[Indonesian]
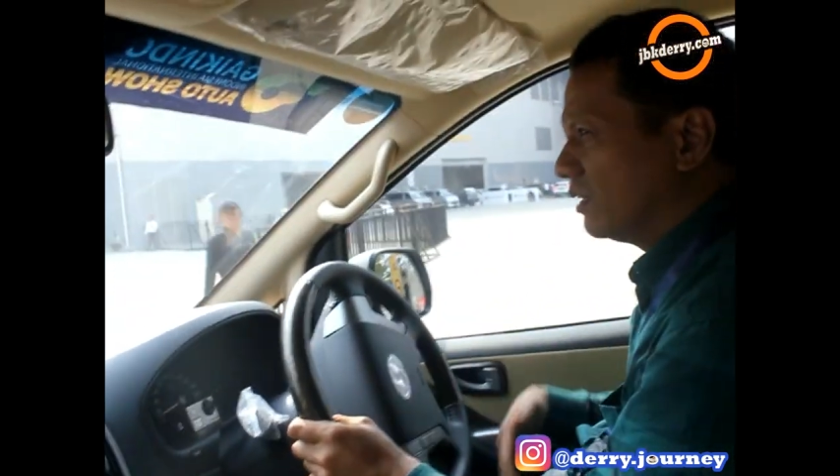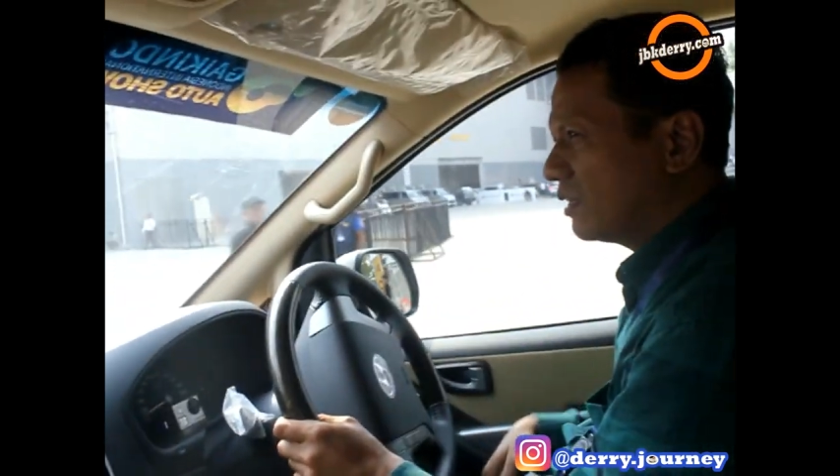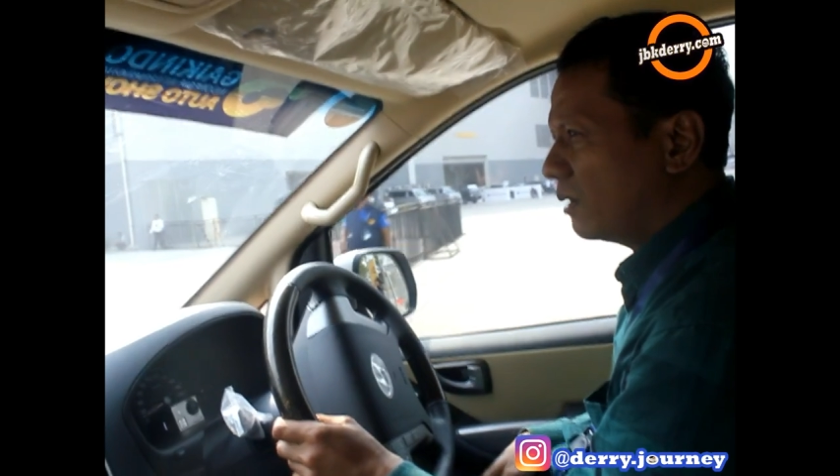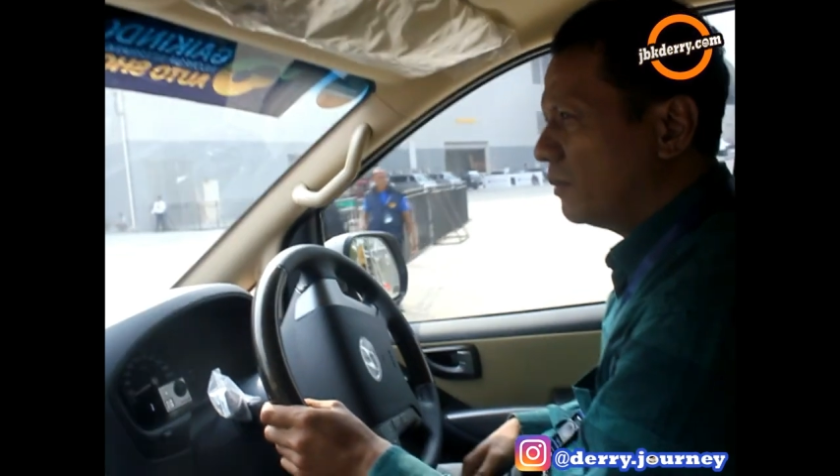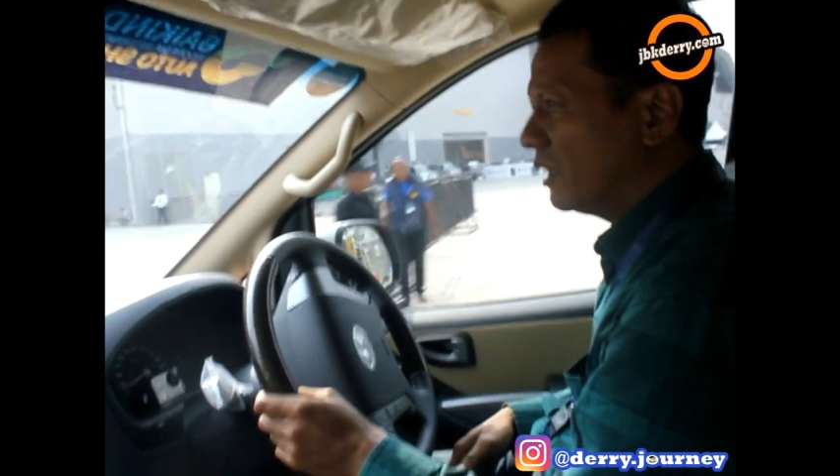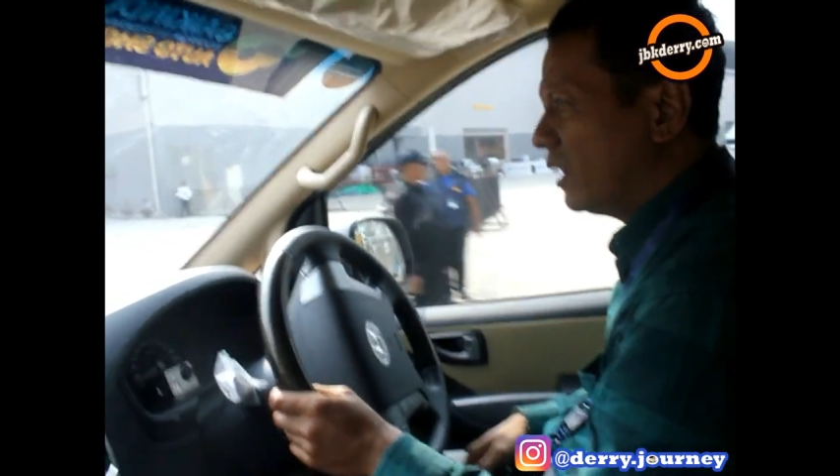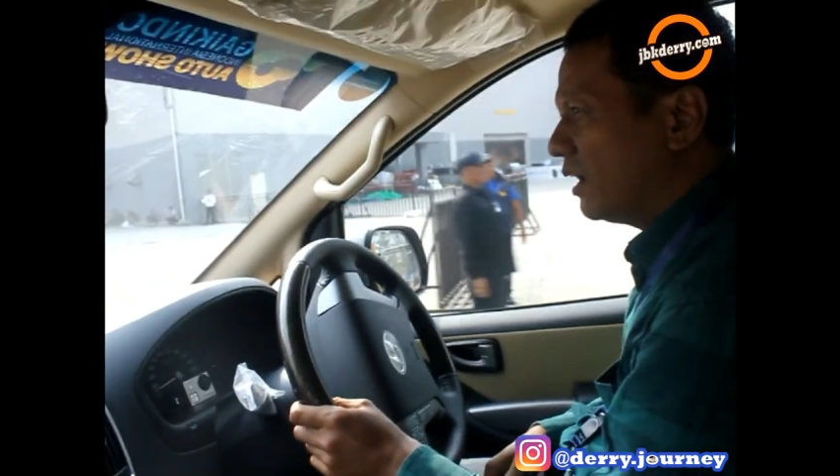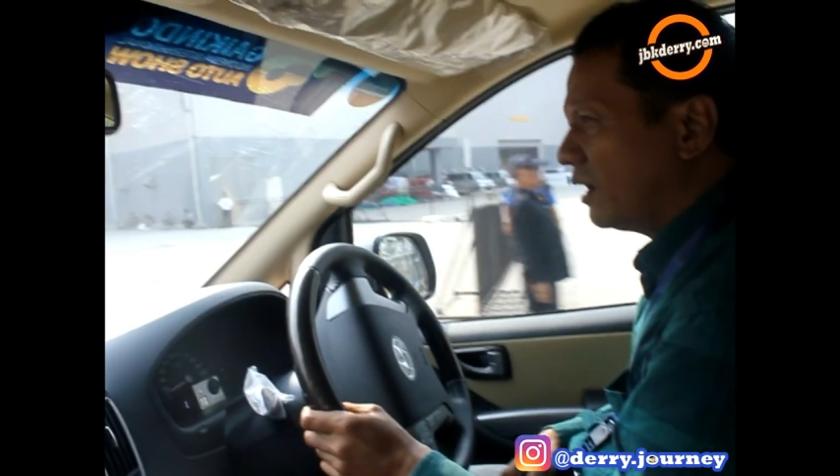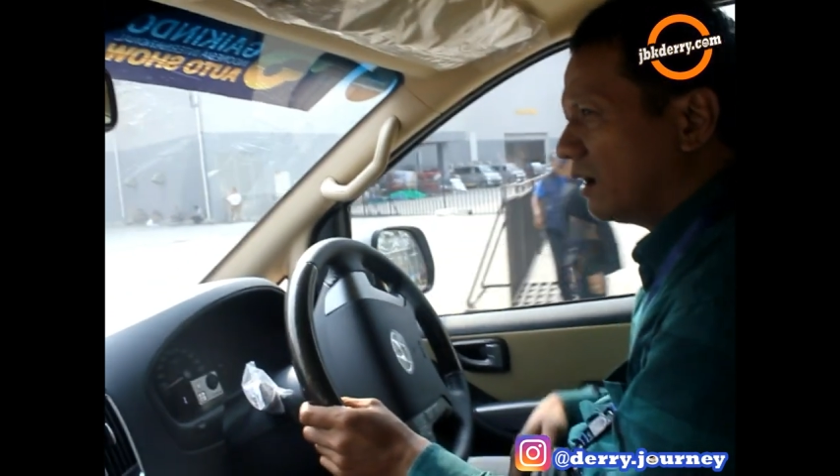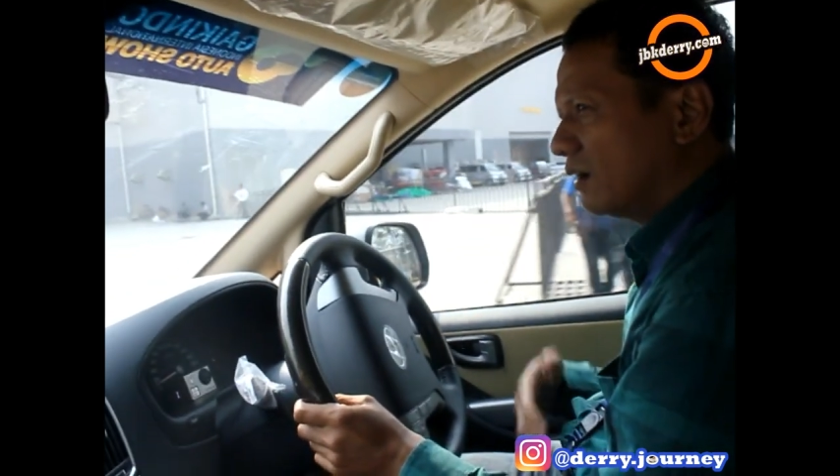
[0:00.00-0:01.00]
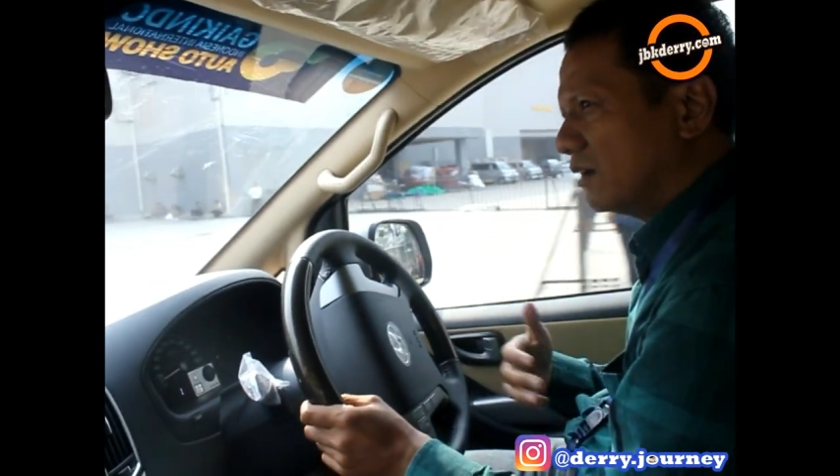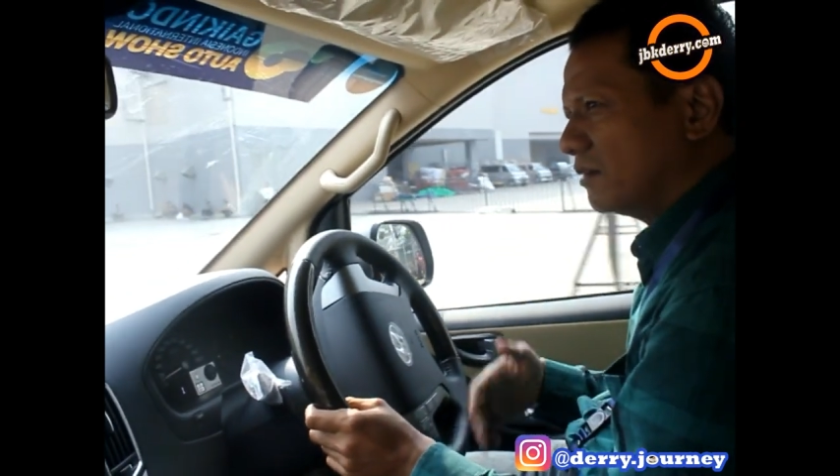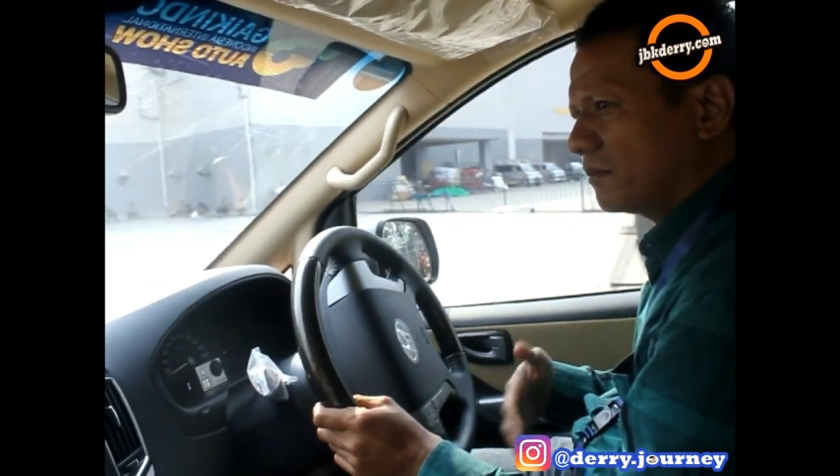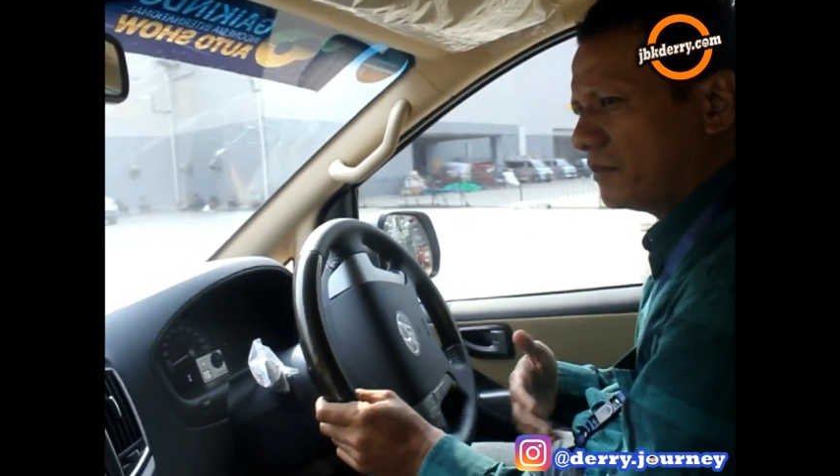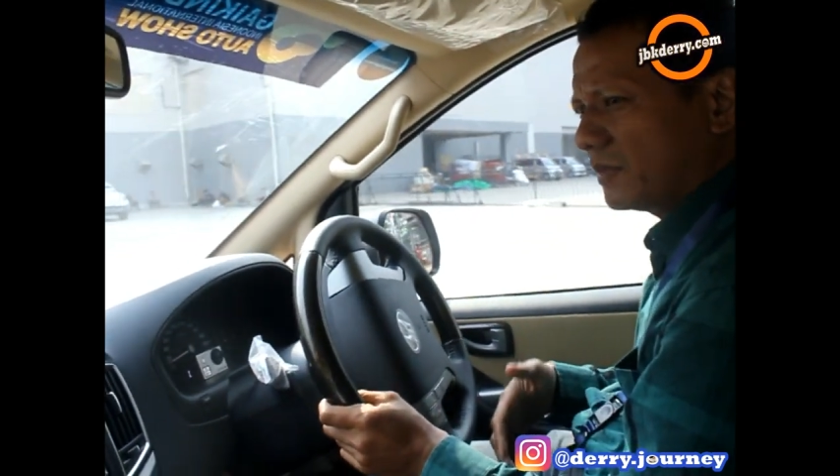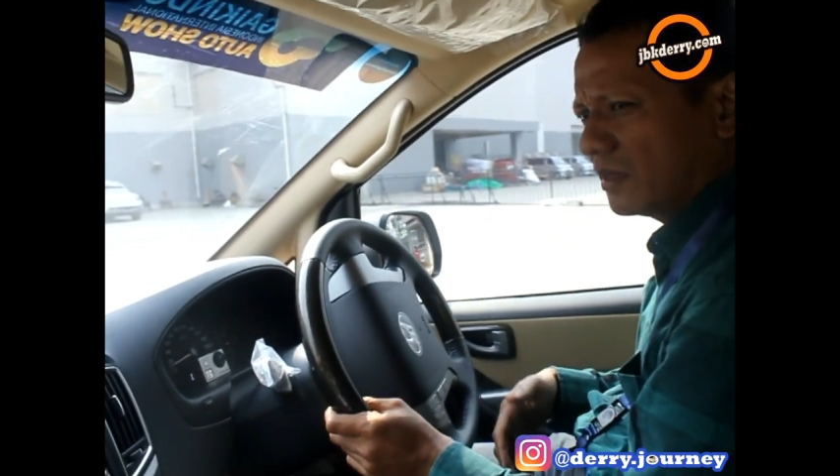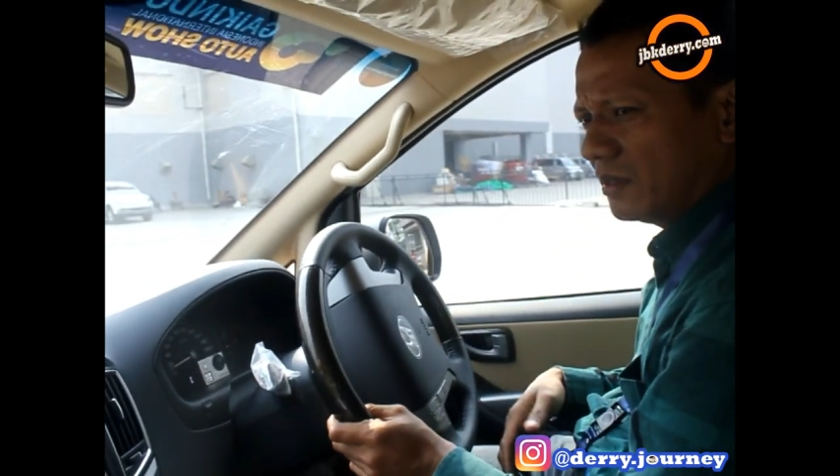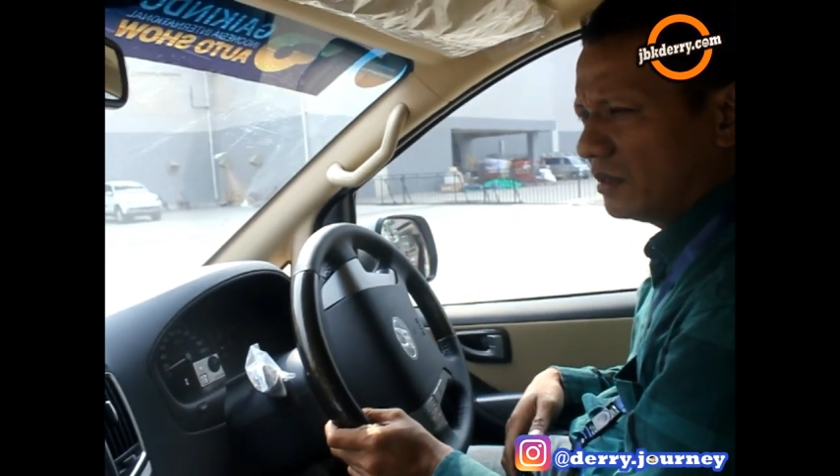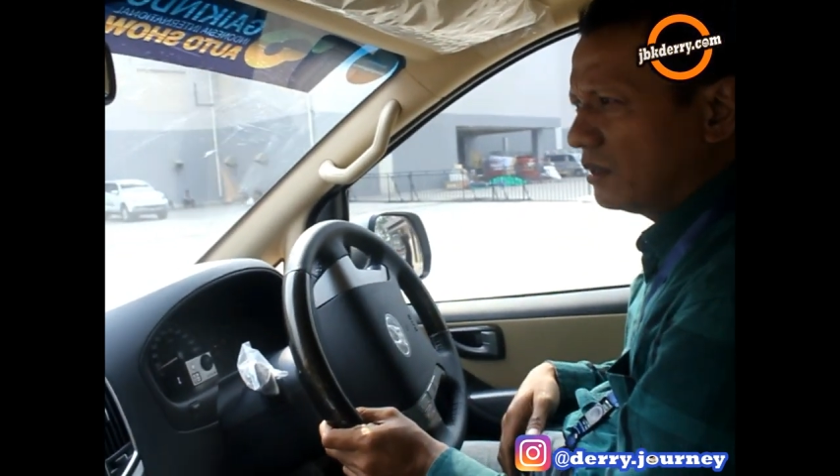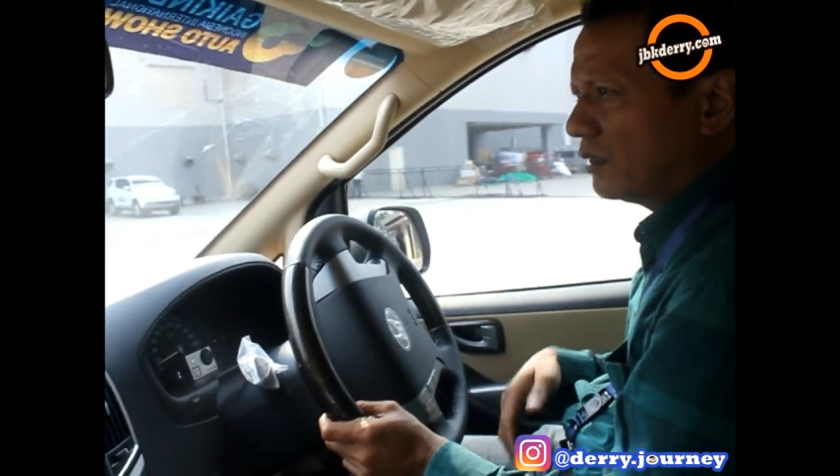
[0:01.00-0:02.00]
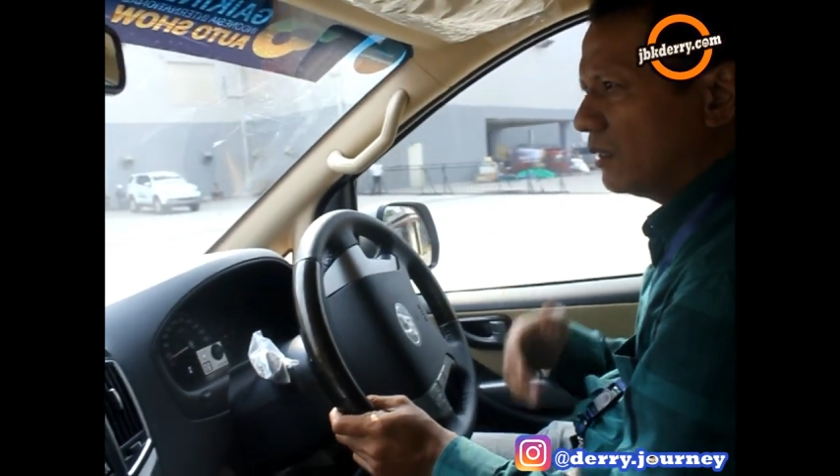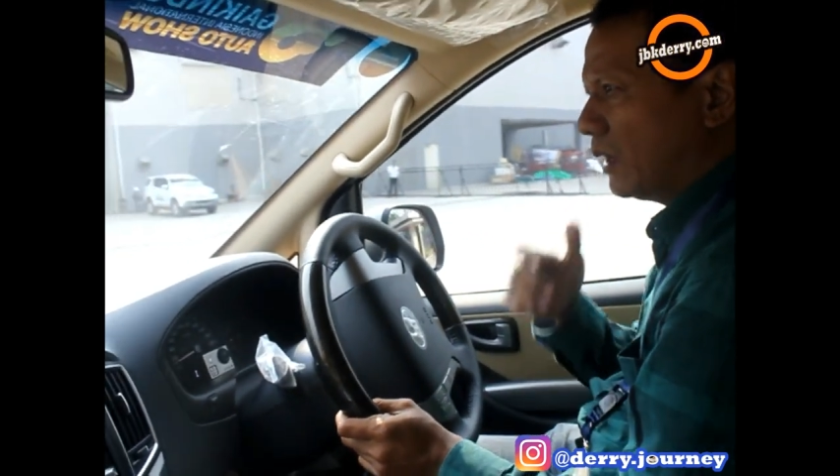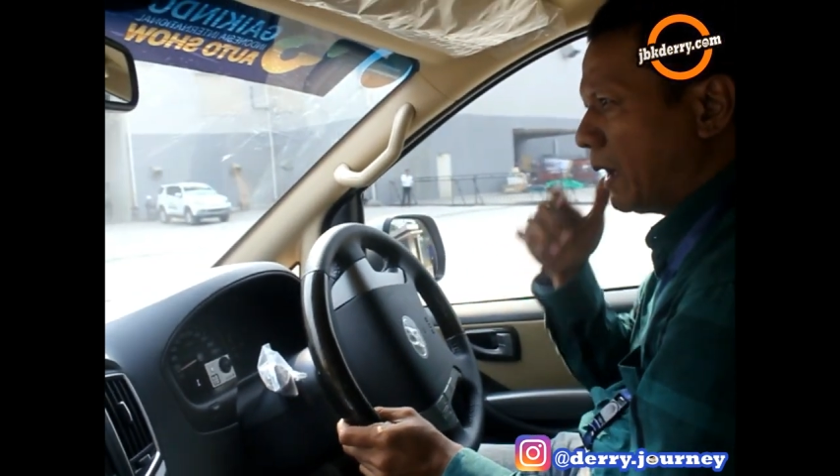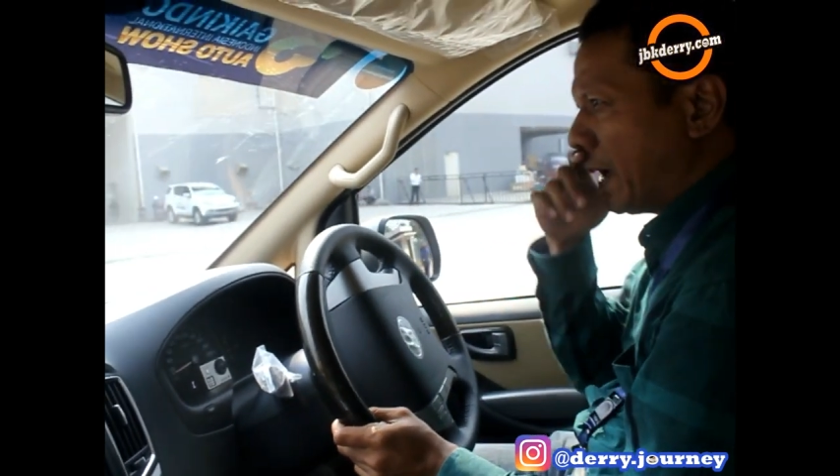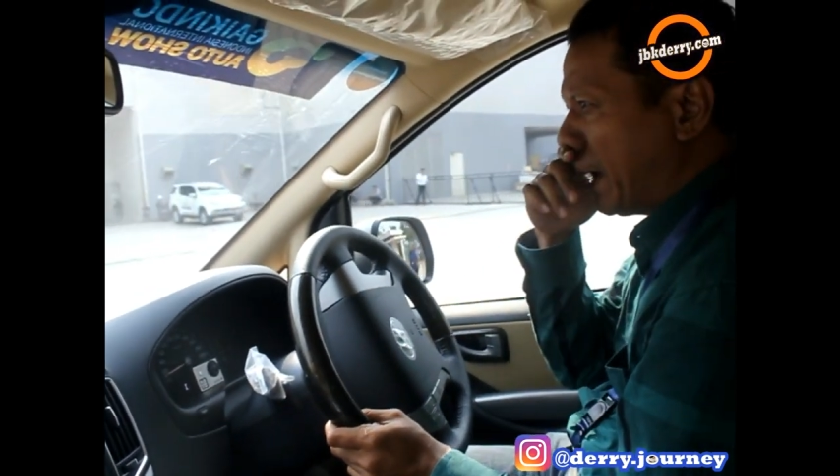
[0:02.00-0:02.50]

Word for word: saya bilang ya